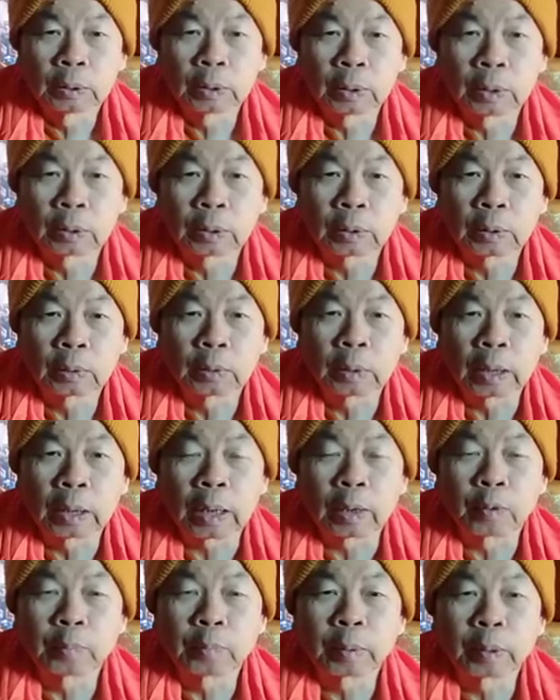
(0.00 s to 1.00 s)
ก็ต้องห
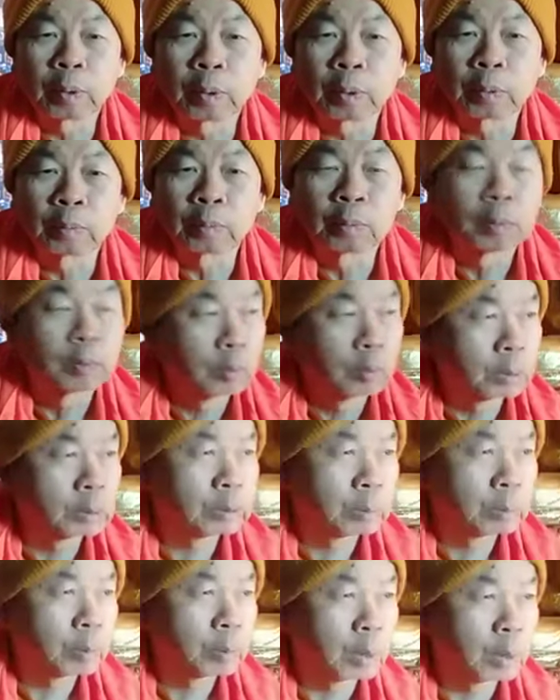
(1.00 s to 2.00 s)
นาวไปก่อน โดยเฉ
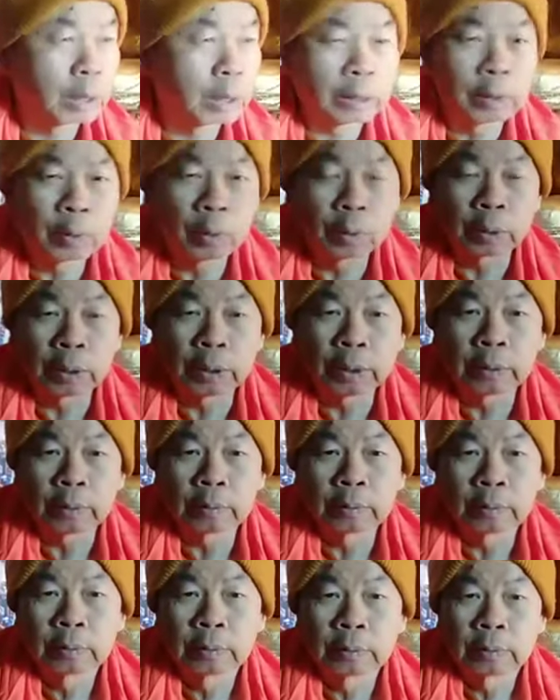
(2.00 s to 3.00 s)
พาะในห้องนี้
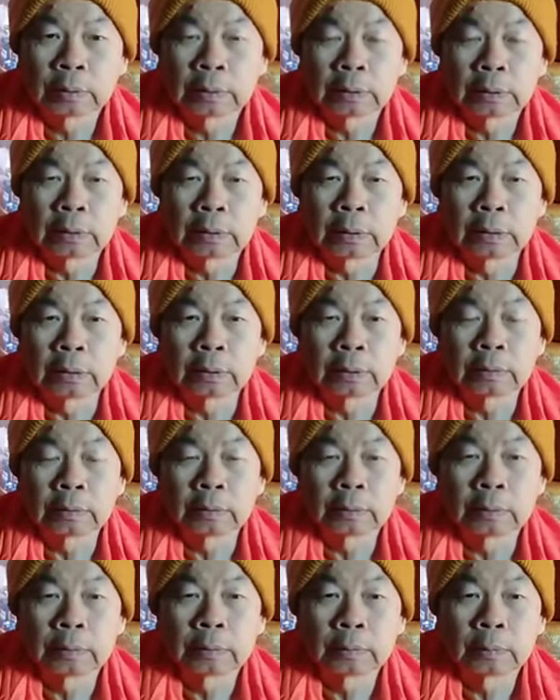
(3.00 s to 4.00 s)
นี่
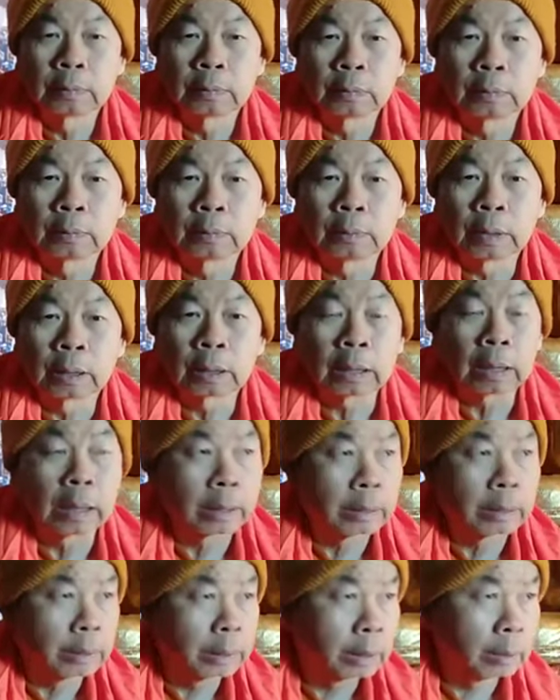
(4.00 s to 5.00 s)
อากา
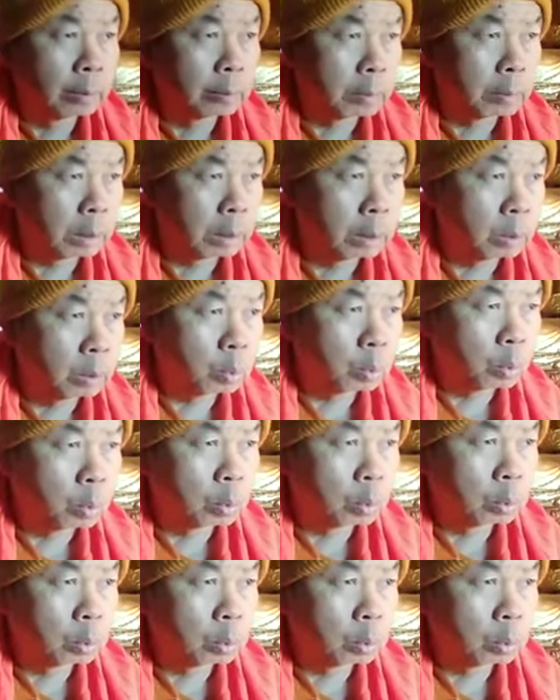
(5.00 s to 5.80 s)
ศเย็นมันอยู่